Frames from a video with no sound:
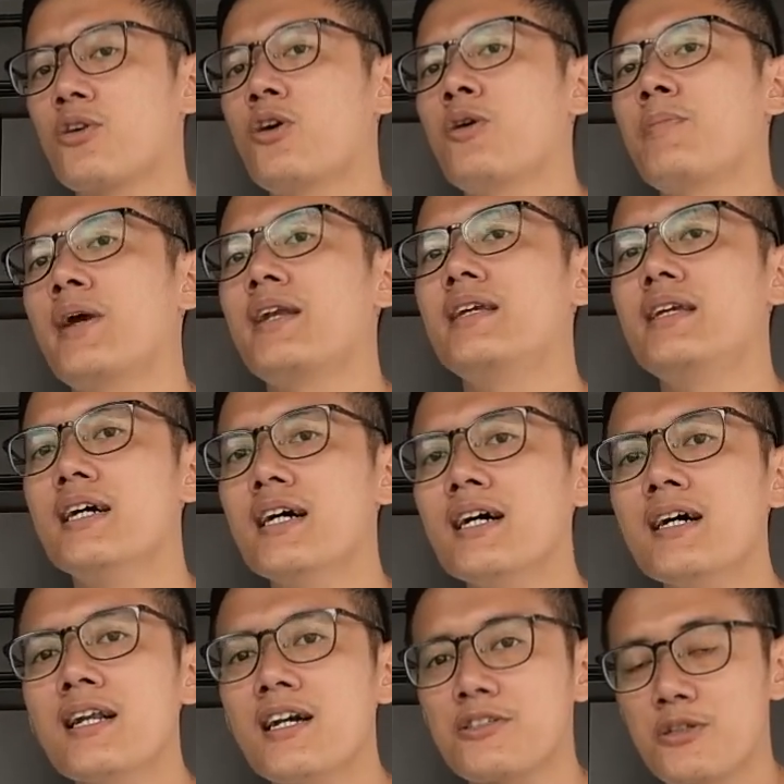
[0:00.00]
ke
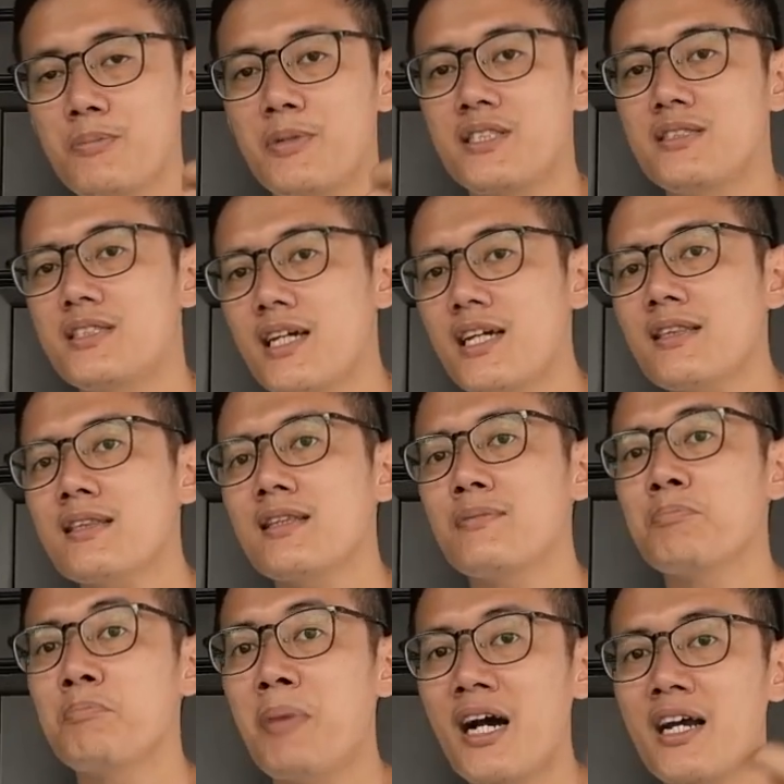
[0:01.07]
Tokopedia, langsung pencet,
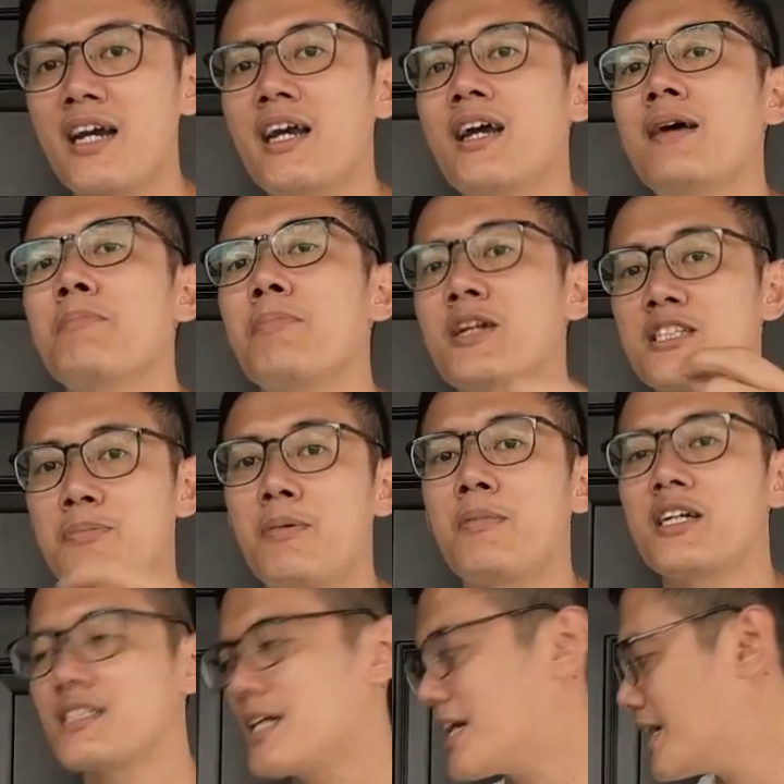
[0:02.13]
pakai yang plus
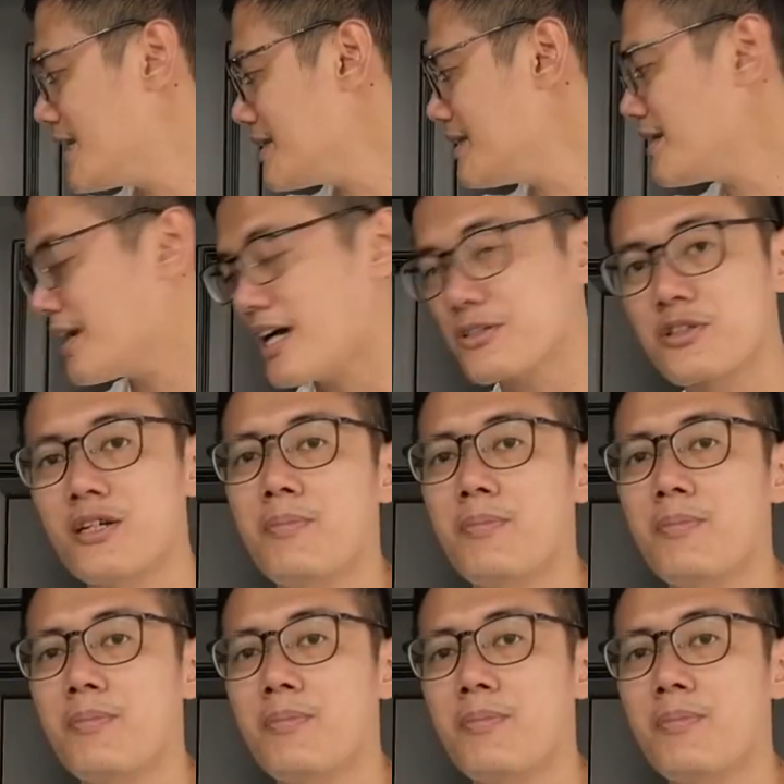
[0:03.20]
pemasangan, langsung